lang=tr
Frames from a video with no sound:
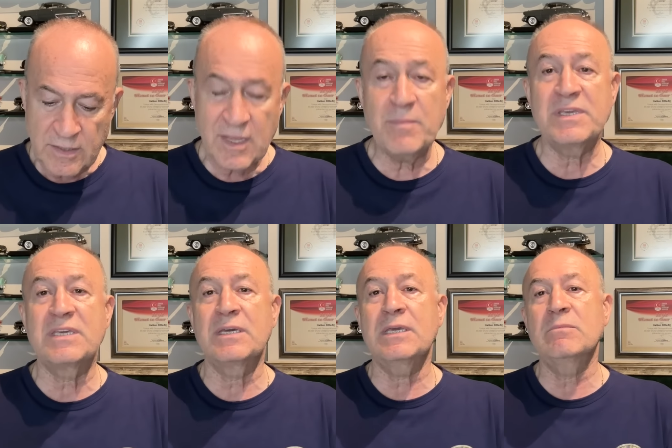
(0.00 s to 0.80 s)
Tabii
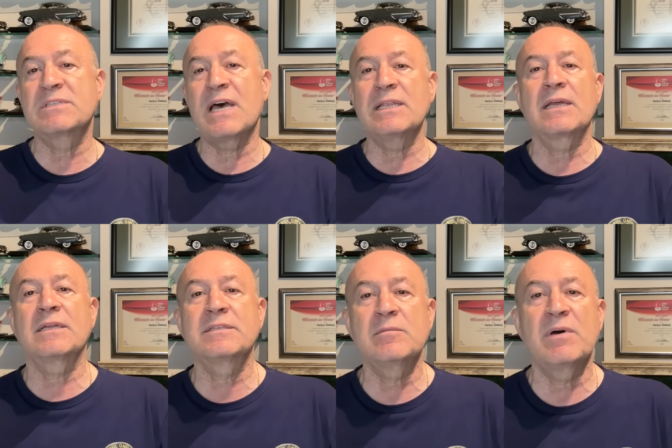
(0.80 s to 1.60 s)
ki imzalar
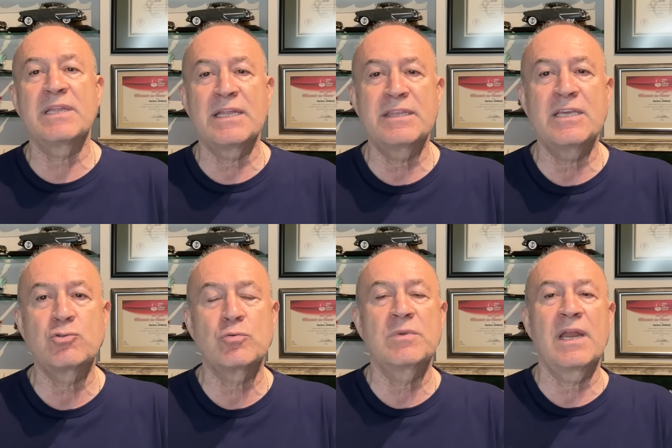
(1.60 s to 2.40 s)
atılmadan
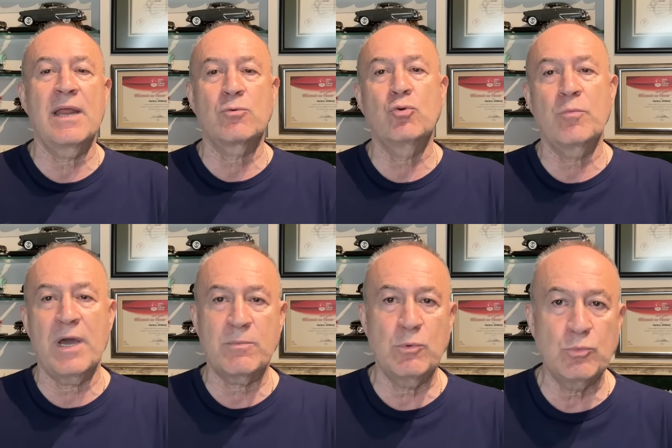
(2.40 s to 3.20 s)
net cümleler
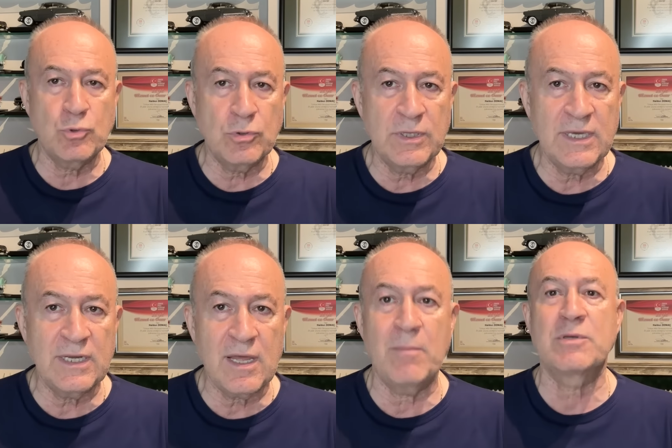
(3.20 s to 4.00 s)
kurmak mümkün
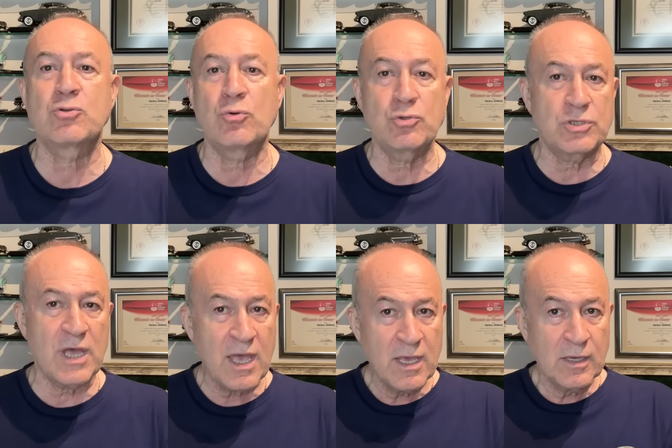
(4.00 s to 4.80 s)
değil ama
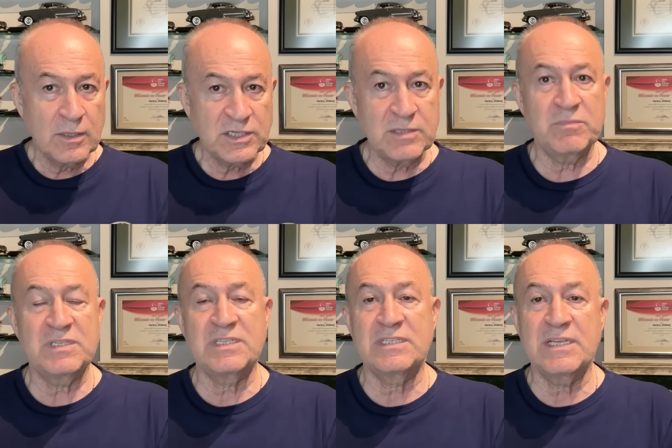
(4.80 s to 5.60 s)
sonuçta Şimdi
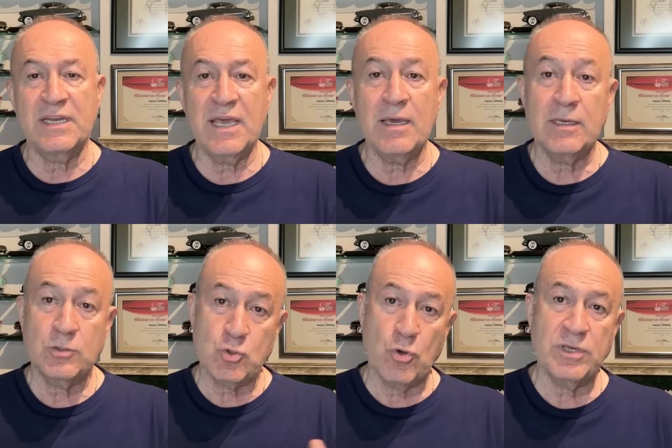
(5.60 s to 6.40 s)
sizlere
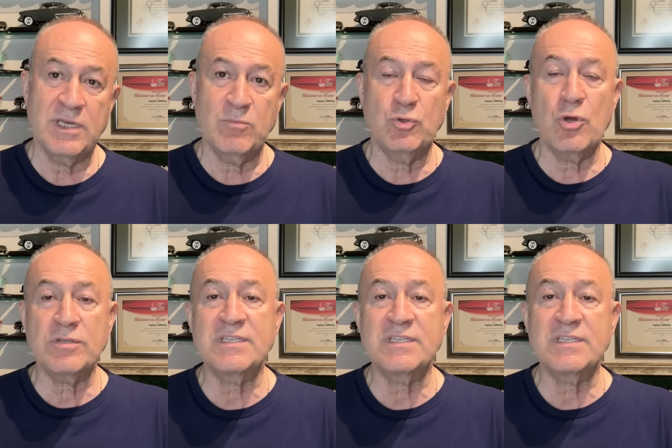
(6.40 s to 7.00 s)
son 24